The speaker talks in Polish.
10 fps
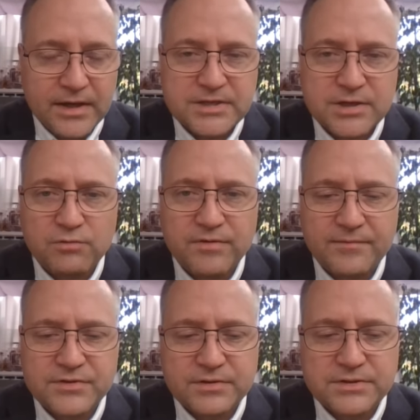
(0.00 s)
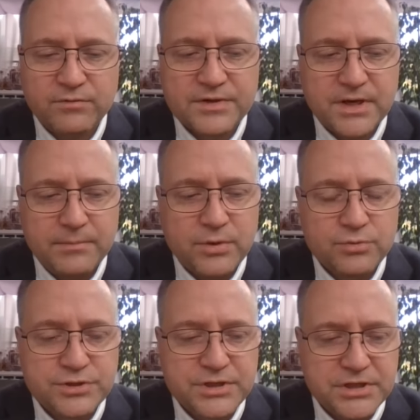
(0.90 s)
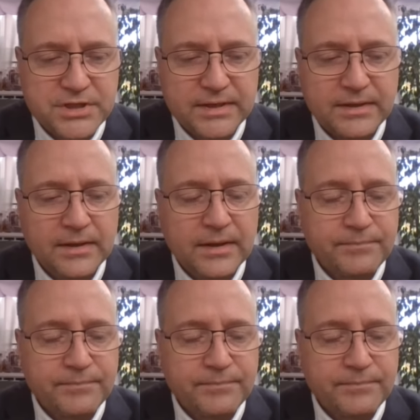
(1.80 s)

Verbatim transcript: I zauwa zauważamy już dzisiaj,